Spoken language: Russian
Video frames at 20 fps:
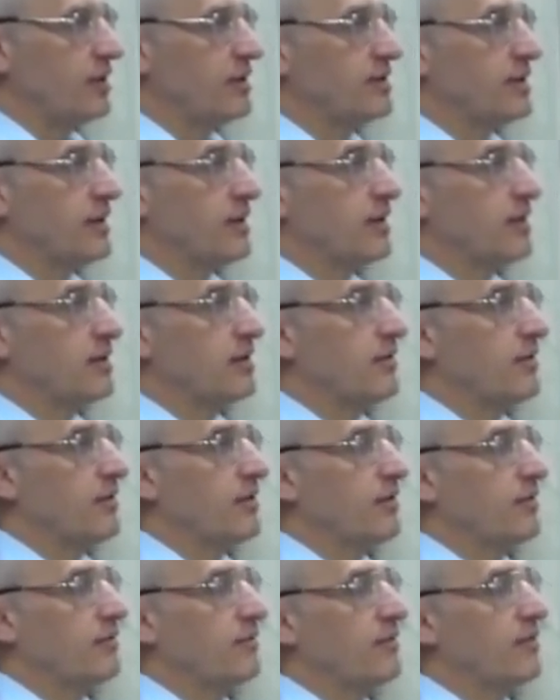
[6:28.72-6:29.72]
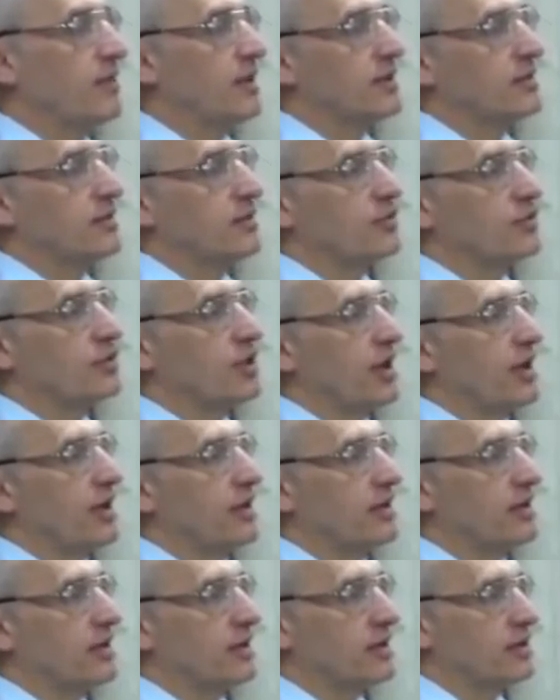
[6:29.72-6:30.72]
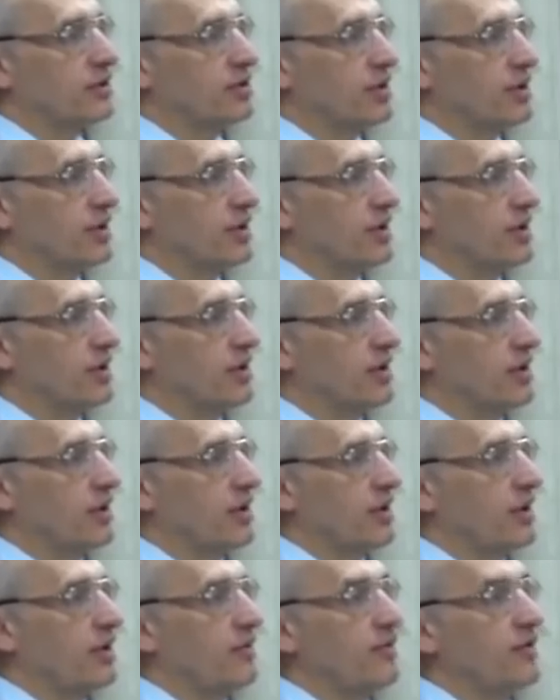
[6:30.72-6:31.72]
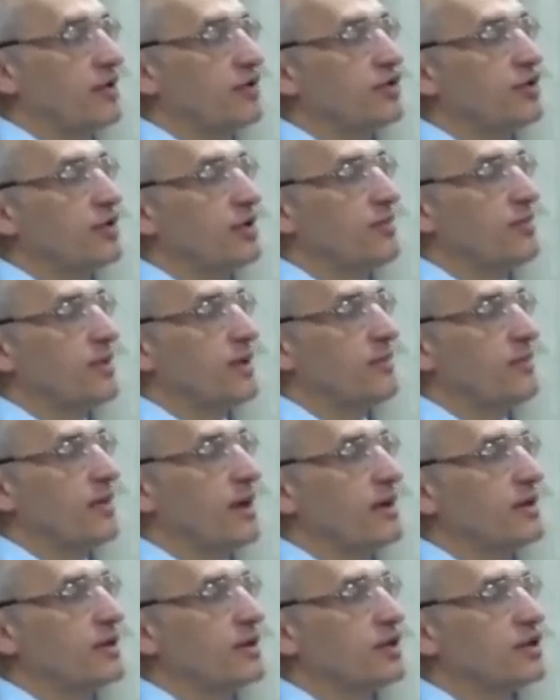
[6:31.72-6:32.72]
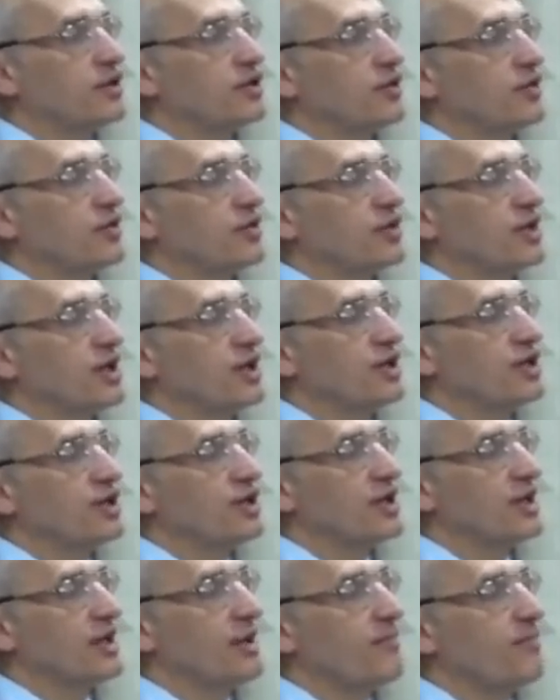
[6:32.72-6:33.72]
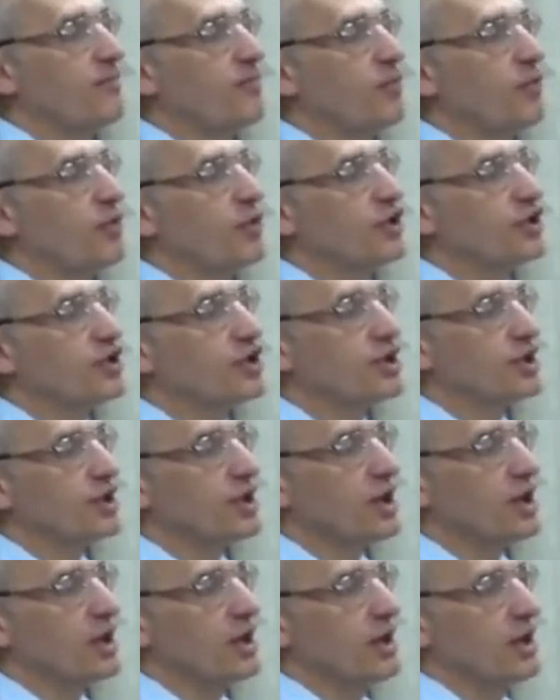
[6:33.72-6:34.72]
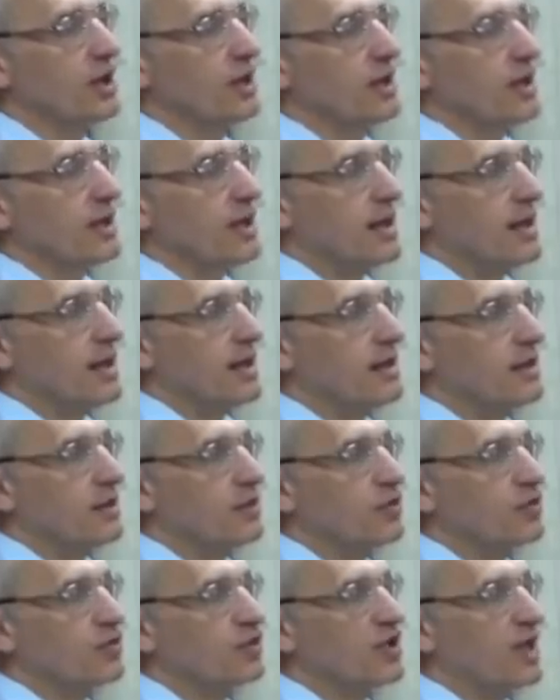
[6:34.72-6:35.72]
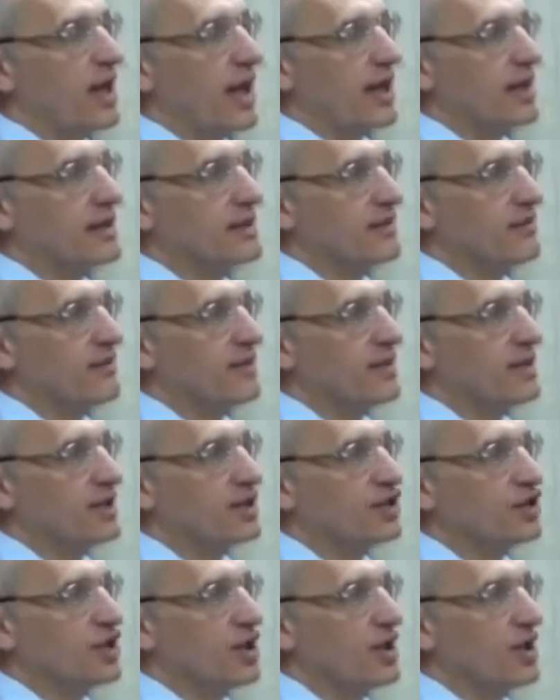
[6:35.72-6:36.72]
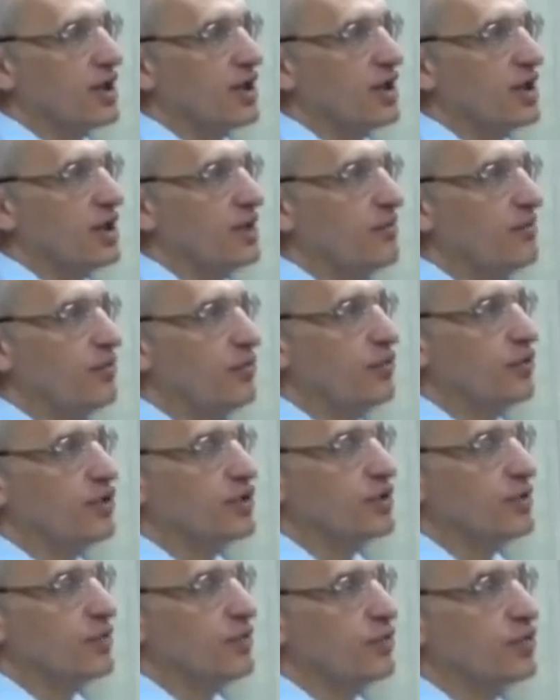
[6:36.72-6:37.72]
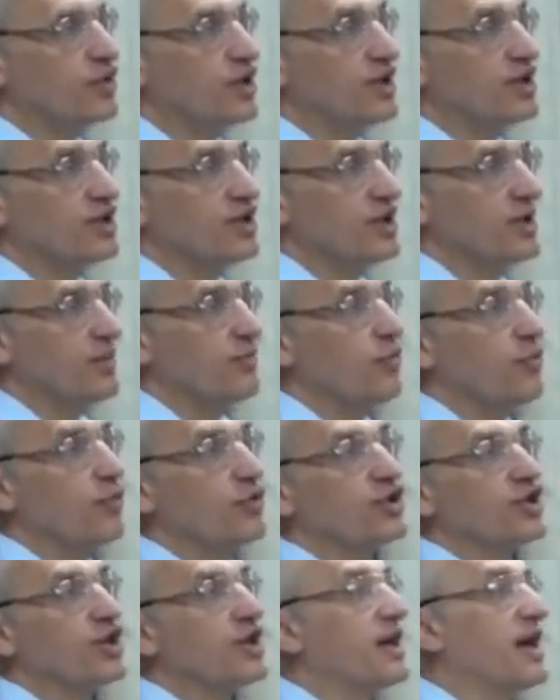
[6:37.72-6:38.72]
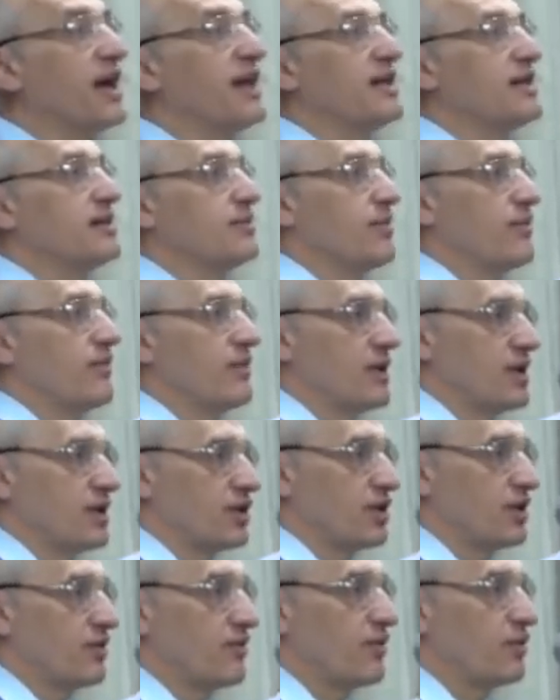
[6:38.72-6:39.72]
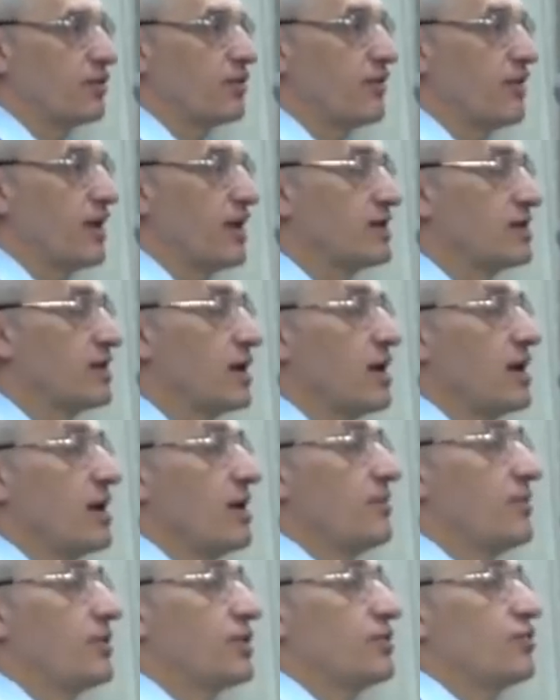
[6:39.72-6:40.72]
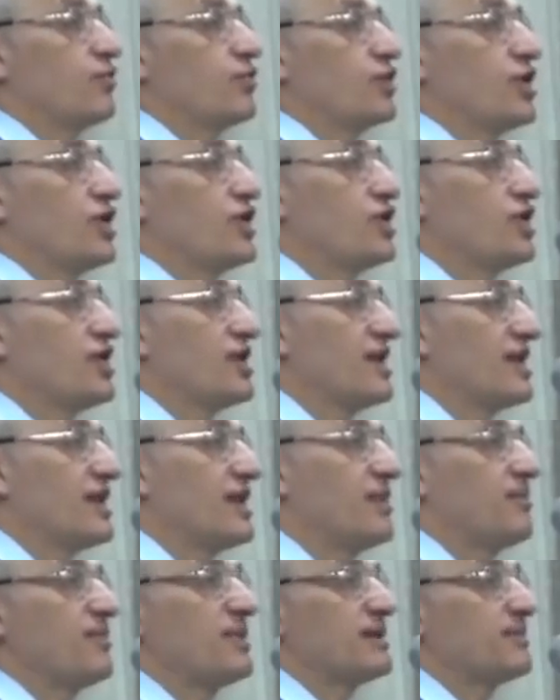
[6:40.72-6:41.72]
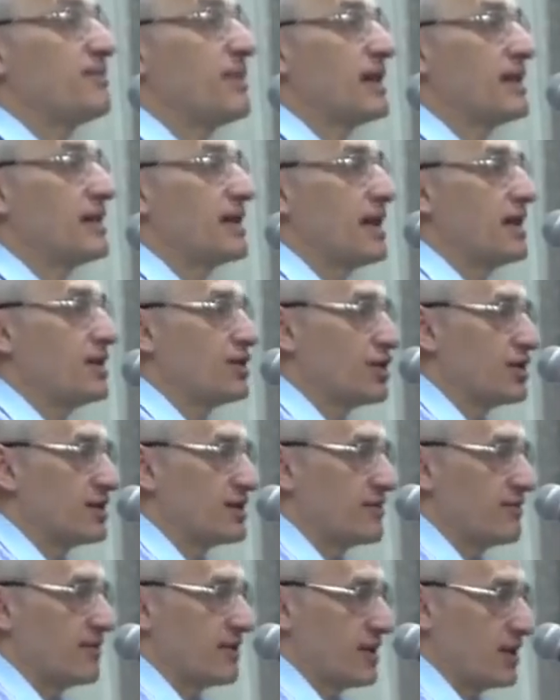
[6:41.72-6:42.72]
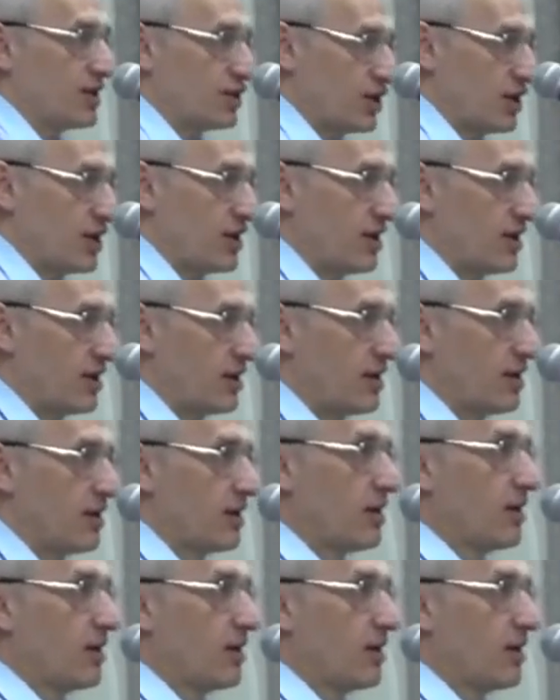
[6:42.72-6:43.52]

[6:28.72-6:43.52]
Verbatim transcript: Из-за этого вы разрушаете отношения. И вы еще не понимаете, что женщина больше нуждается в отношениях, и больше у женщины больше эгоизма в отношениях. Вы удивляетесь, почему женщины такие беспредельщицы в отношениях?